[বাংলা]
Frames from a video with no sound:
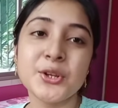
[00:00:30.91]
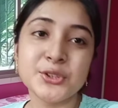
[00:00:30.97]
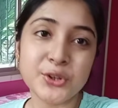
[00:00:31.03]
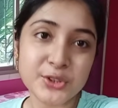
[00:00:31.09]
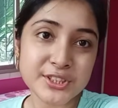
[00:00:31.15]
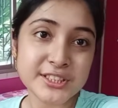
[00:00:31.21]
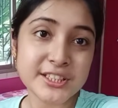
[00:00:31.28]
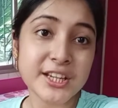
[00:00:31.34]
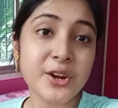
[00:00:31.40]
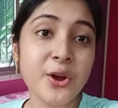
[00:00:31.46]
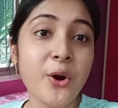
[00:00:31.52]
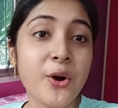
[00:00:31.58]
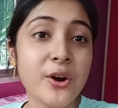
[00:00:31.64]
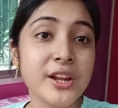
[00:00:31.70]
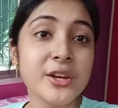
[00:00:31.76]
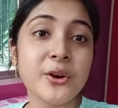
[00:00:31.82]
ষষ্ঠীর
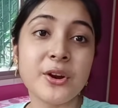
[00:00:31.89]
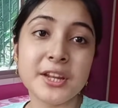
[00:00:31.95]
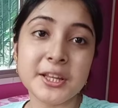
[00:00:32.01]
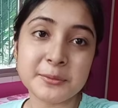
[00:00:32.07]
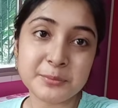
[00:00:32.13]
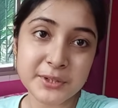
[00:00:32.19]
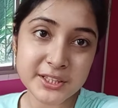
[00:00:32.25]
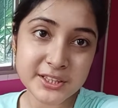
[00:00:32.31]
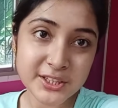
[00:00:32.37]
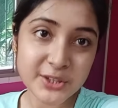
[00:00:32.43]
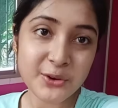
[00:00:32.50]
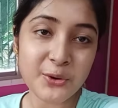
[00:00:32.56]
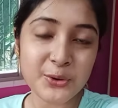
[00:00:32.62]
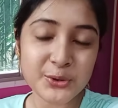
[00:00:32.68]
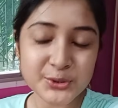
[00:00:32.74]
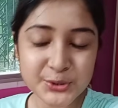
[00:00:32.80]
অনেক অনেক প্রীতি
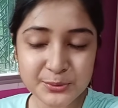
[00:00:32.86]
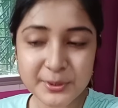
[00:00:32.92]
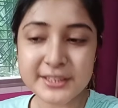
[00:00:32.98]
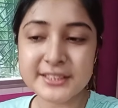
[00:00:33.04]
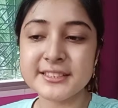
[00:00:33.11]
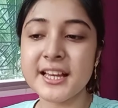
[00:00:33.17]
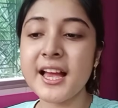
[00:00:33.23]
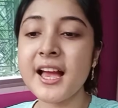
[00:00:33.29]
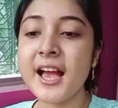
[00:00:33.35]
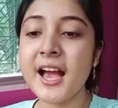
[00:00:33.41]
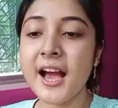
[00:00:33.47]
ও শুভেচ্ছা